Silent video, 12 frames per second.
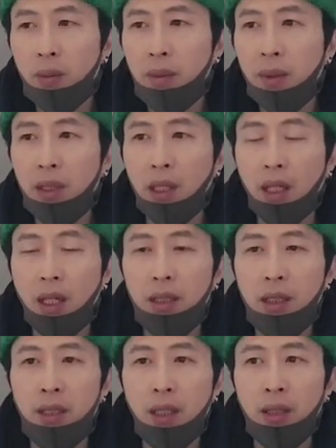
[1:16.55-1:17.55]
500만 원 가까이
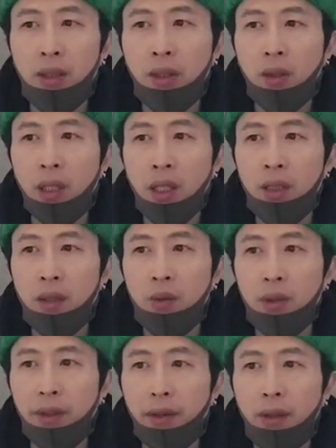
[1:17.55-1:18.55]
되는 가격에 거래가
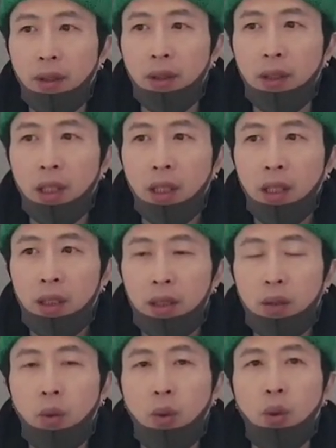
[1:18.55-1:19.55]
되고 있어서
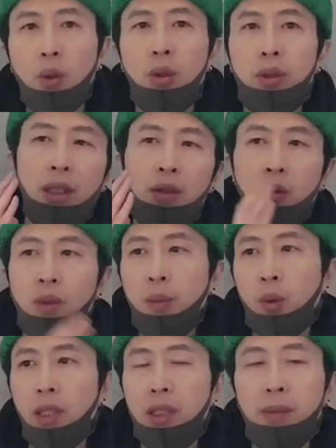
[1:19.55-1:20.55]
그리고 한국은
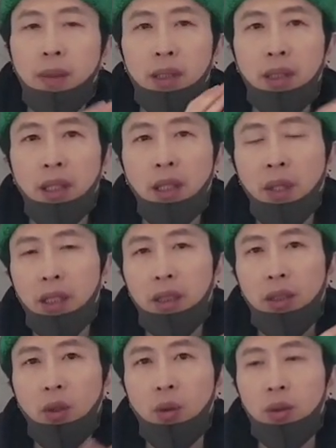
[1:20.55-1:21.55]
모르겠지만 이제 해외
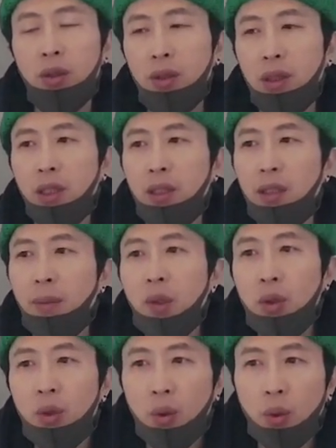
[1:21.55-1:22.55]
같은 경우는
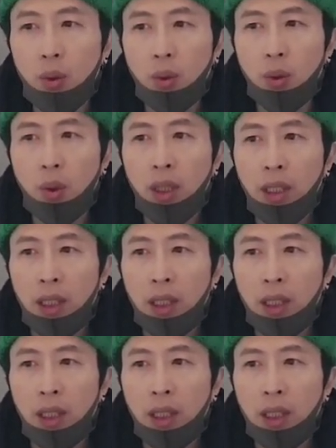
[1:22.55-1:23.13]
2003년도